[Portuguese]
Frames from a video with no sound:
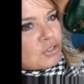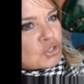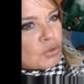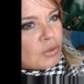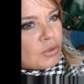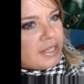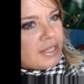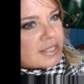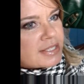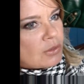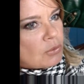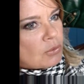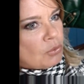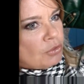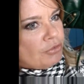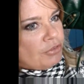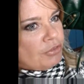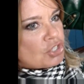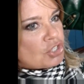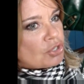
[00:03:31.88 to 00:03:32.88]
escolhi essa cor
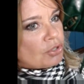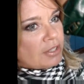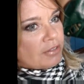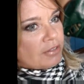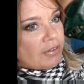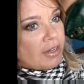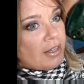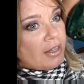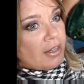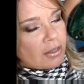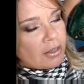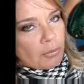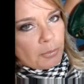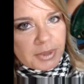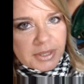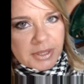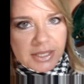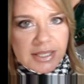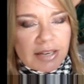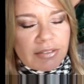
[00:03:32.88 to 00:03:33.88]
verde que eu, tava, que eu
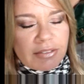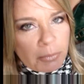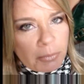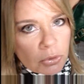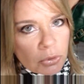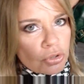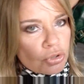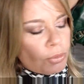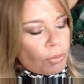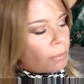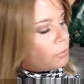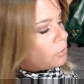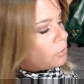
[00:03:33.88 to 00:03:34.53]
precisava muito de uma